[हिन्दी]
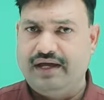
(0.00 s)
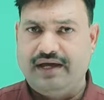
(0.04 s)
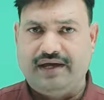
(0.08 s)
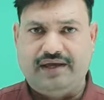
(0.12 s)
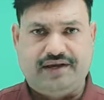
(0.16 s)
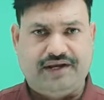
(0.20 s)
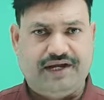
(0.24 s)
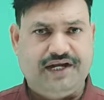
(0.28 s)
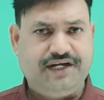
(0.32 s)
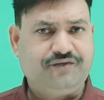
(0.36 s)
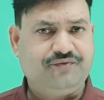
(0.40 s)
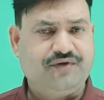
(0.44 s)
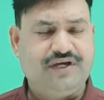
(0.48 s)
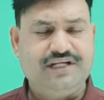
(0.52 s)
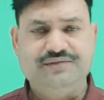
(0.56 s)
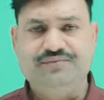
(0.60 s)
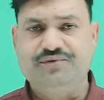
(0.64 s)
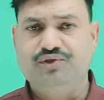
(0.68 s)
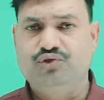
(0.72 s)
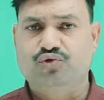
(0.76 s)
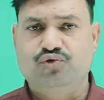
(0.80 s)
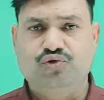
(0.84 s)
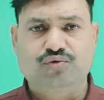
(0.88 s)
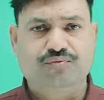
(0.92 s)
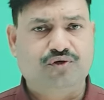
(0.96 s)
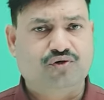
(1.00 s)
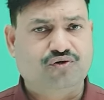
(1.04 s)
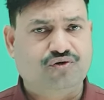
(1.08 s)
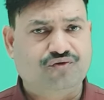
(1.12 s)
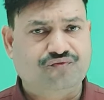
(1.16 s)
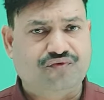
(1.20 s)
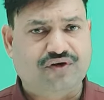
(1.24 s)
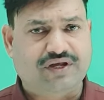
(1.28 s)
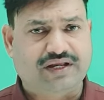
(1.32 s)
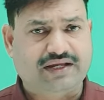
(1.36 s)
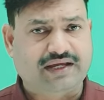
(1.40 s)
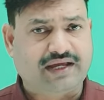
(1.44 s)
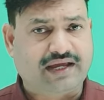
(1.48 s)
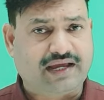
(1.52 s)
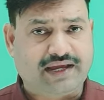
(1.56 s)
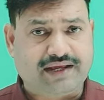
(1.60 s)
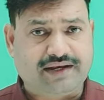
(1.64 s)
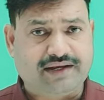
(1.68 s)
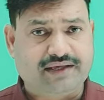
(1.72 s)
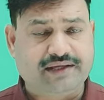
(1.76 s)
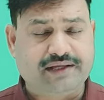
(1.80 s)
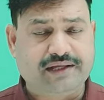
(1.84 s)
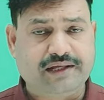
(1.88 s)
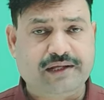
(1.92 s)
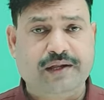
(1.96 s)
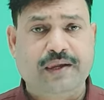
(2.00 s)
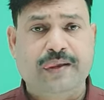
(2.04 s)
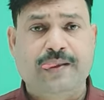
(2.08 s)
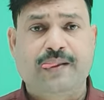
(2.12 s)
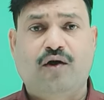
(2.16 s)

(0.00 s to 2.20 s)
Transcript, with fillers: रेट वाइज भी दोनों में कोई फ़र्क है नहीं